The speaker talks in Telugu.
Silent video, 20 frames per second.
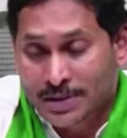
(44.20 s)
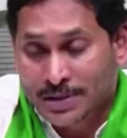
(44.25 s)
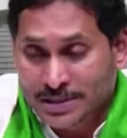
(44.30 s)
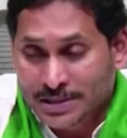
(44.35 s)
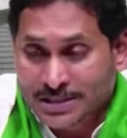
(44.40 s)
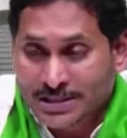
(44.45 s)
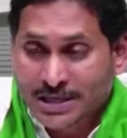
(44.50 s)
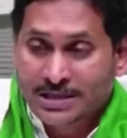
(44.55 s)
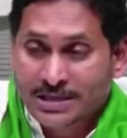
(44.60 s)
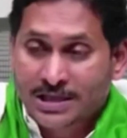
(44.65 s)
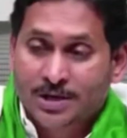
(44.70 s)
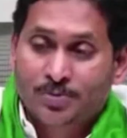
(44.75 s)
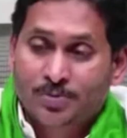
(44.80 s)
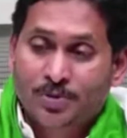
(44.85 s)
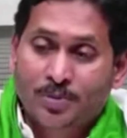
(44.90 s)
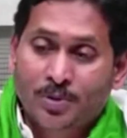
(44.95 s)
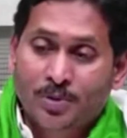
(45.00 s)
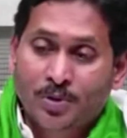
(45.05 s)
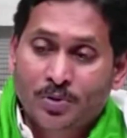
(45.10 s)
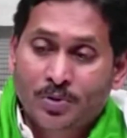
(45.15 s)
ప్రతి
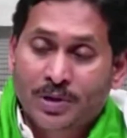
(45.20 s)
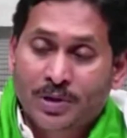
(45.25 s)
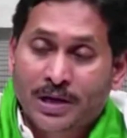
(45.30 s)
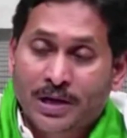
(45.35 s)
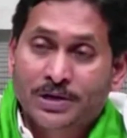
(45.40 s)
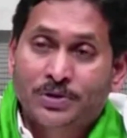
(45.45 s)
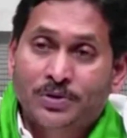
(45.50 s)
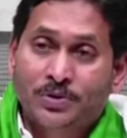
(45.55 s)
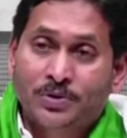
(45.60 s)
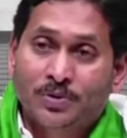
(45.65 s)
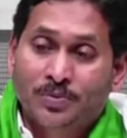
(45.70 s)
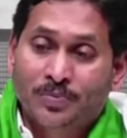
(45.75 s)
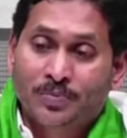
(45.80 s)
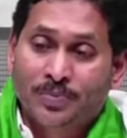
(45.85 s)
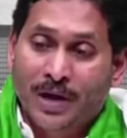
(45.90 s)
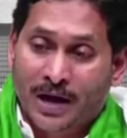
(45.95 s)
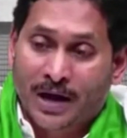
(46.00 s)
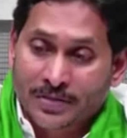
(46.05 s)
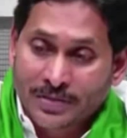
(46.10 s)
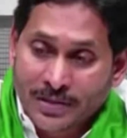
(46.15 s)
సందర్భంలోనూ రైతుకు
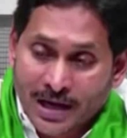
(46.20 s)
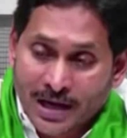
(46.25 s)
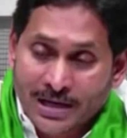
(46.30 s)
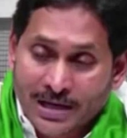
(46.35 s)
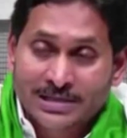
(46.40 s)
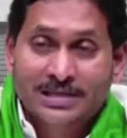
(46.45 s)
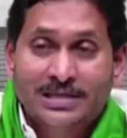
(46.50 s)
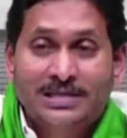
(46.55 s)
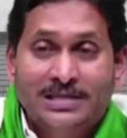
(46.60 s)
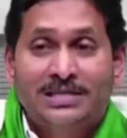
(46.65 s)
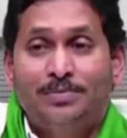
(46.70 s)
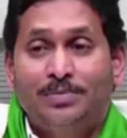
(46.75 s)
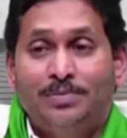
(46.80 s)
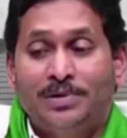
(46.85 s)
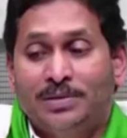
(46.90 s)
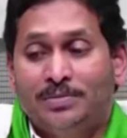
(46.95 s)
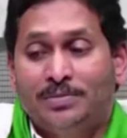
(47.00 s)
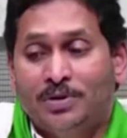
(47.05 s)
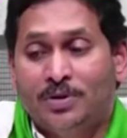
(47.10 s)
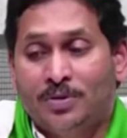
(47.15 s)
అందాల్సిన
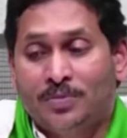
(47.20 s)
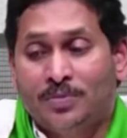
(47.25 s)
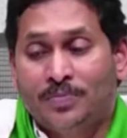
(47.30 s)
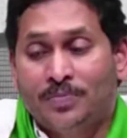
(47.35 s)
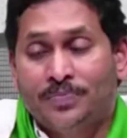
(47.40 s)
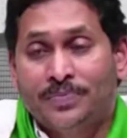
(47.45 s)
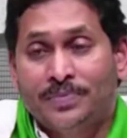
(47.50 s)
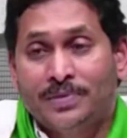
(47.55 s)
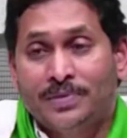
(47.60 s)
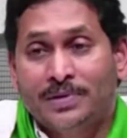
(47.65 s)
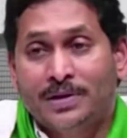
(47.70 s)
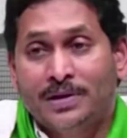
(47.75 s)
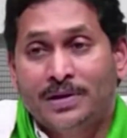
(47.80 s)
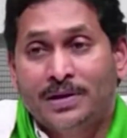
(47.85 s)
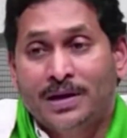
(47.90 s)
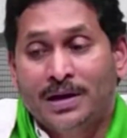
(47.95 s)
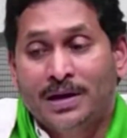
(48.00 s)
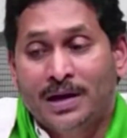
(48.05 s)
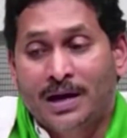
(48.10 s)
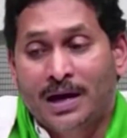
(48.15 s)
సమయంలో
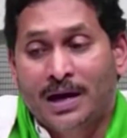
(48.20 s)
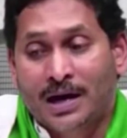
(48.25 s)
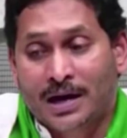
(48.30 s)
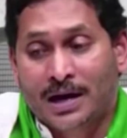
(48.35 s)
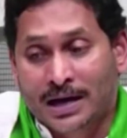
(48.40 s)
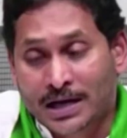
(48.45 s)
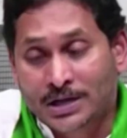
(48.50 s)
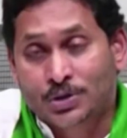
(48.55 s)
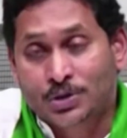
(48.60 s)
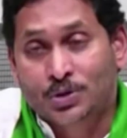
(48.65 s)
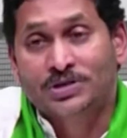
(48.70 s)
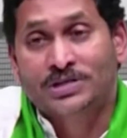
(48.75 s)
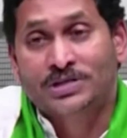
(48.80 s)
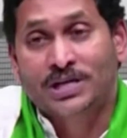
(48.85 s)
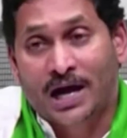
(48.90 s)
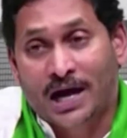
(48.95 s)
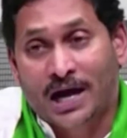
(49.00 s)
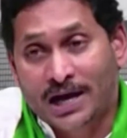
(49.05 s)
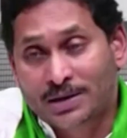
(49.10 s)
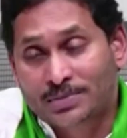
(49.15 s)
రైతుకు
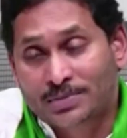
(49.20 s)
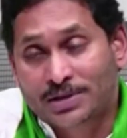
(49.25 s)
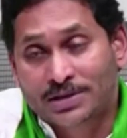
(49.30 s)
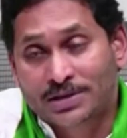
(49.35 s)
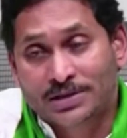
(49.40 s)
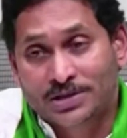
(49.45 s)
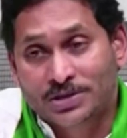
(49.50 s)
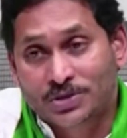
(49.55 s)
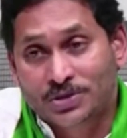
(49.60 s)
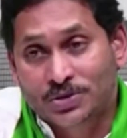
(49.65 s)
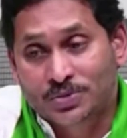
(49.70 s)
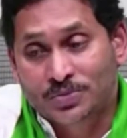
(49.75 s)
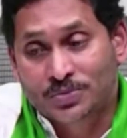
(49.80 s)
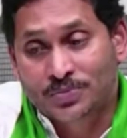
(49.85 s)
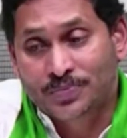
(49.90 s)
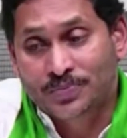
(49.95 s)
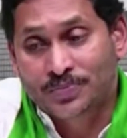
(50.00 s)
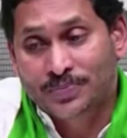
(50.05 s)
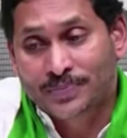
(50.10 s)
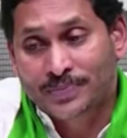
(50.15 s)
సహాయం అందిస్తూ
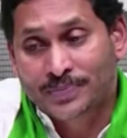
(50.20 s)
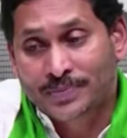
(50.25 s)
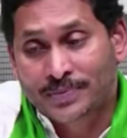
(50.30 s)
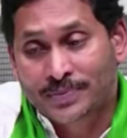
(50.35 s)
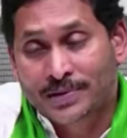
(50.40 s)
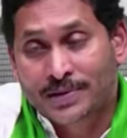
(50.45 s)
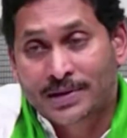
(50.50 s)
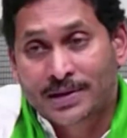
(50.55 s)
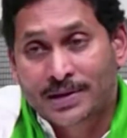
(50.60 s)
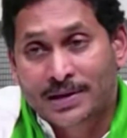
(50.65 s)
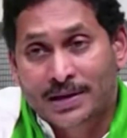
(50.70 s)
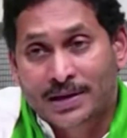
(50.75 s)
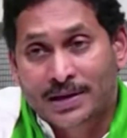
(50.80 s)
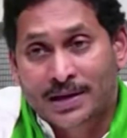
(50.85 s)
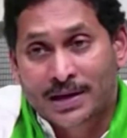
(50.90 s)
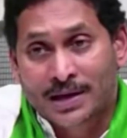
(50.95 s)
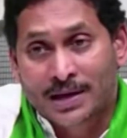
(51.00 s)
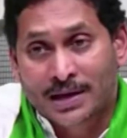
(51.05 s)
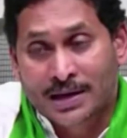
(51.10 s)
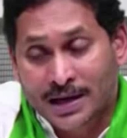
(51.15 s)

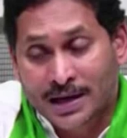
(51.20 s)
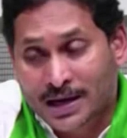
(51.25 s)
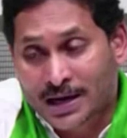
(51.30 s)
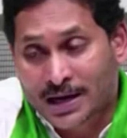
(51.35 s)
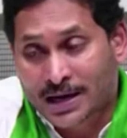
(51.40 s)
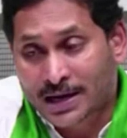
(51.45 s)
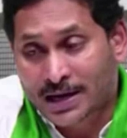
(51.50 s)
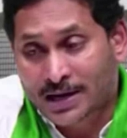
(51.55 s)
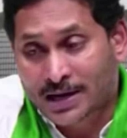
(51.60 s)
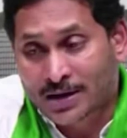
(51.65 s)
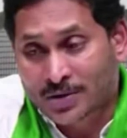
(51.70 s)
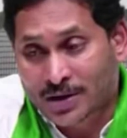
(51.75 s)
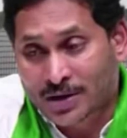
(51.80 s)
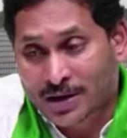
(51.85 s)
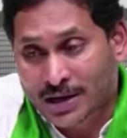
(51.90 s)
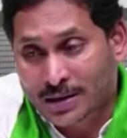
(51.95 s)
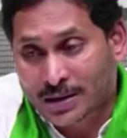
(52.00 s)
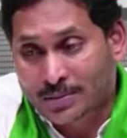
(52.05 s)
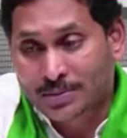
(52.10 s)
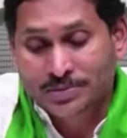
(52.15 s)
ఎక్కడా కూడా
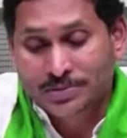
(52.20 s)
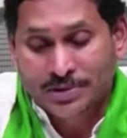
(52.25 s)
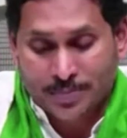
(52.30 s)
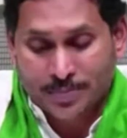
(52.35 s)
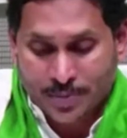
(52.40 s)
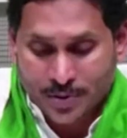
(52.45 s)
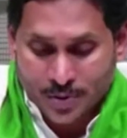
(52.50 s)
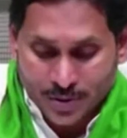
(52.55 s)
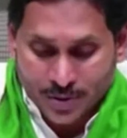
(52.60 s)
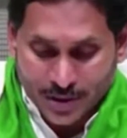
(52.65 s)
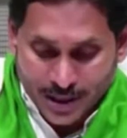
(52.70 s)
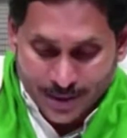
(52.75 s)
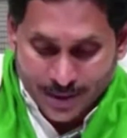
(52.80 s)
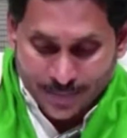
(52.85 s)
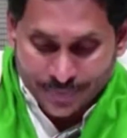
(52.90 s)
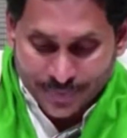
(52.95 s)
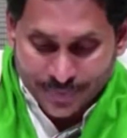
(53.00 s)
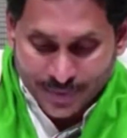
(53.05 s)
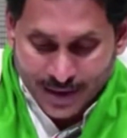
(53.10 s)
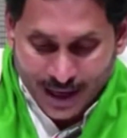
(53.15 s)
క్రమం తప్పకుండా
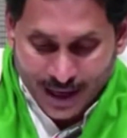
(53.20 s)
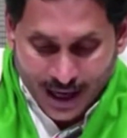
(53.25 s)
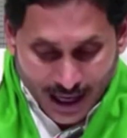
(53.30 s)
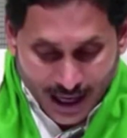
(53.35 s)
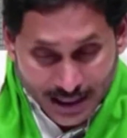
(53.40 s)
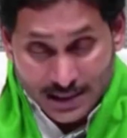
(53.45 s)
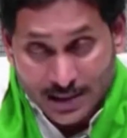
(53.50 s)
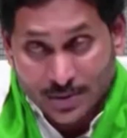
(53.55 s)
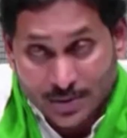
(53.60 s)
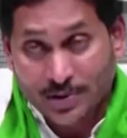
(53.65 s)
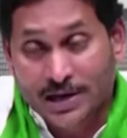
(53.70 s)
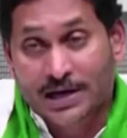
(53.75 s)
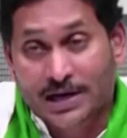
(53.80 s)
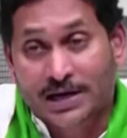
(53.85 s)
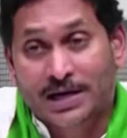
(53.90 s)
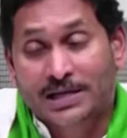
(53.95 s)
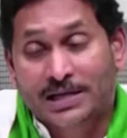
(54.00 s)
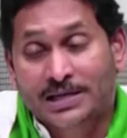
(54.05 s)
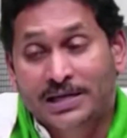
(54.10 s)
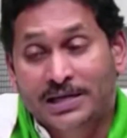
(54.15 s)
ఐదవ
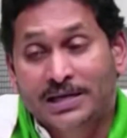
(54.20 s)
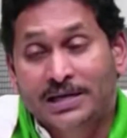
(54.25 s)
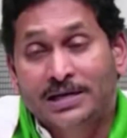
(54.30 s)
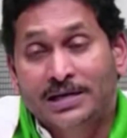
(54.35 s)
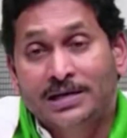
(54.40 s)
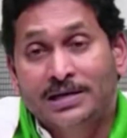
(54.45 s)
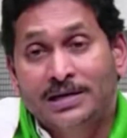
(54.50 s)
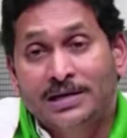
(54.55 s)
ఏడాది